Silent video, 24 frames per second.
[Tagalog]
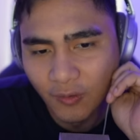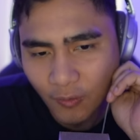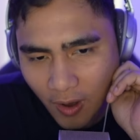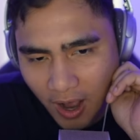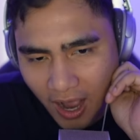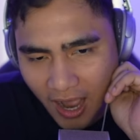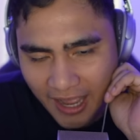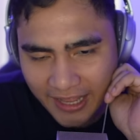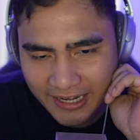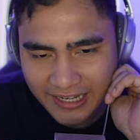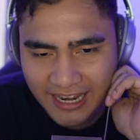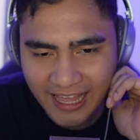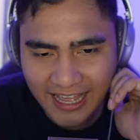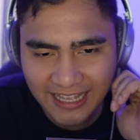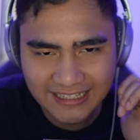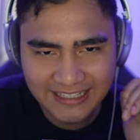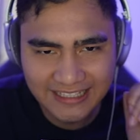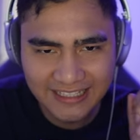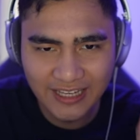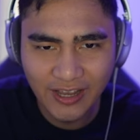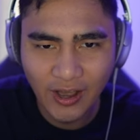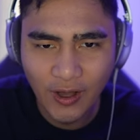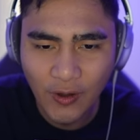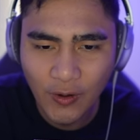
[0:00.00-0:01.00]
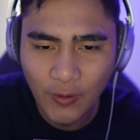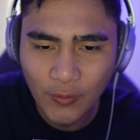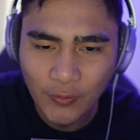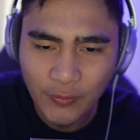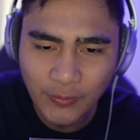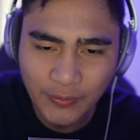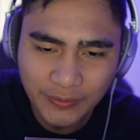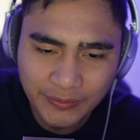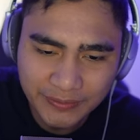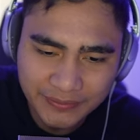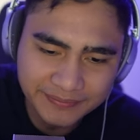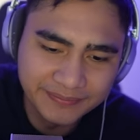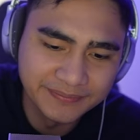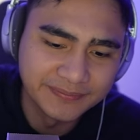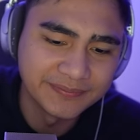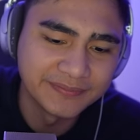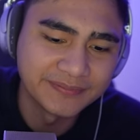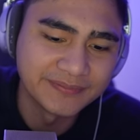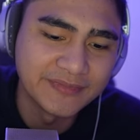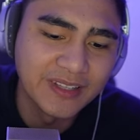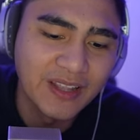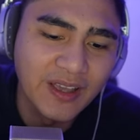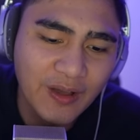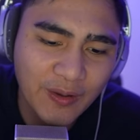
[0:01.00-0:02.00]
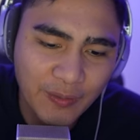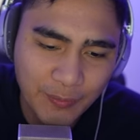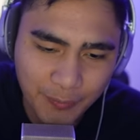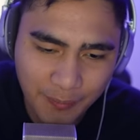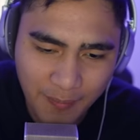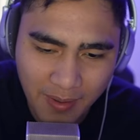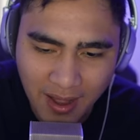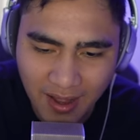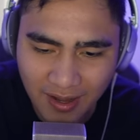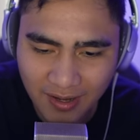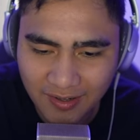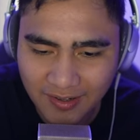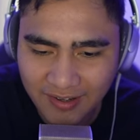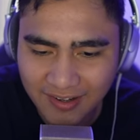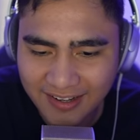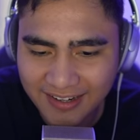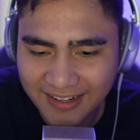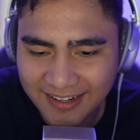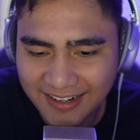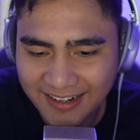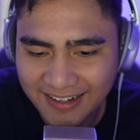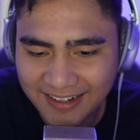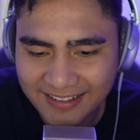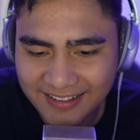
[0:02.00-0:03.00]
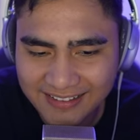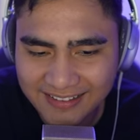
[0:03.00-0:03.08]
1, let's go. Oh my God. Ah.